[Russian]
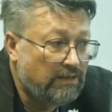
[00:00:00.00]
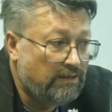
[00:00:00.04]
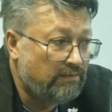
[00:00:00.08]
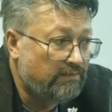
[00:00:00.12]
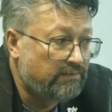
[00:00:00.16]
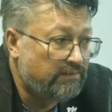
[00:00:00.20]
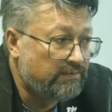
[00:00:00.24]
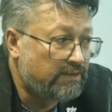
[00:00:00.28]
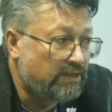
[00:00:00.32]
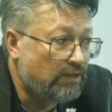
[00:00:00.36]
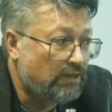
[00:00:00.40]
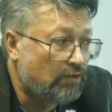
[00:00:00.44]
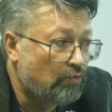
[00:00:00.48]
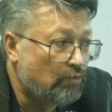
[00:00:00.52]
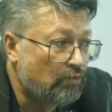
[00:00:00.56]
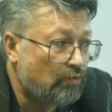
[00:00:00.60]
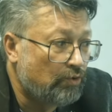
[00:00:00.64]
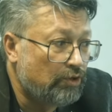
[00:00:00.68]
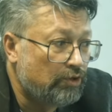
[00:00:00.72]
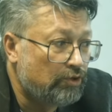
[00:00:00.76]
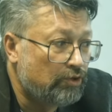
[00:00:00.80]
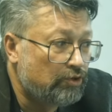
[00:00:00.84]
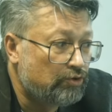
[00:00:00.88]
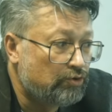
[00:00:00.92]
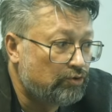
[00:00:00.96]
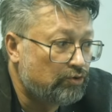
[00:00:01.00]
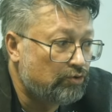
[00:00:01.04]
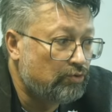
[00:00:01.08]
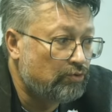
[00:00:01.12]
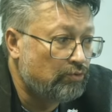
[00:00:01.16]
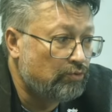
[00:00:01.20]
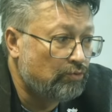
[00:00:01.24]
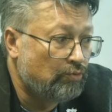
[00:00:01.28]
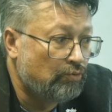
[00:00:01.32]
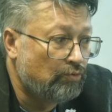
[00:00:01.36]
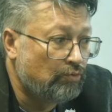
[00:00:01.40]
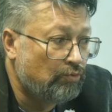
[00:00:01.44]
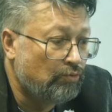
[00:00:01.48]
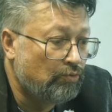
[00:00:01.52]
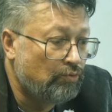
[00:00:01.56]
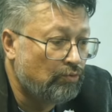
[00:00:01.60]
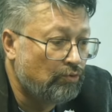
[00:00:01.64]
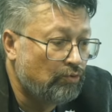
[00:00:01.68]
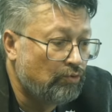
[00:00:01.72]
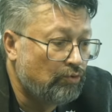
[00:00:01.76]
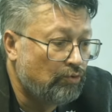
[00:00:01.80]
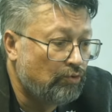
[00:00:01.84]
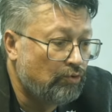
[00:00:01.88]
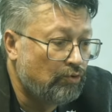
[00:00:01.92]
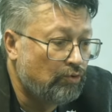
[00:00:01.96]
Второе,
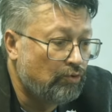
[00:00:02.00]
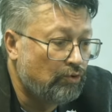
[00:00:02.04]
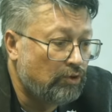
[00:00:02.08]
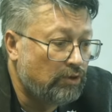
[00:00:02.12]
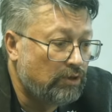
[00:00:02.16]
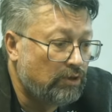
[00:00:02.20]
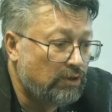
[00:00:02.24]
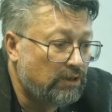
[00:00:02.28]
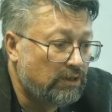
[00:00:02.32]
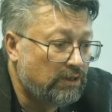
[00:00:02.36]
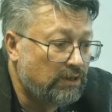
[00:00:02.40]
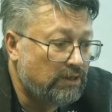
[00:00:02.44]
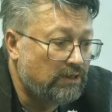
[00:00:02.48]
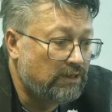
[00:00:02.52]
что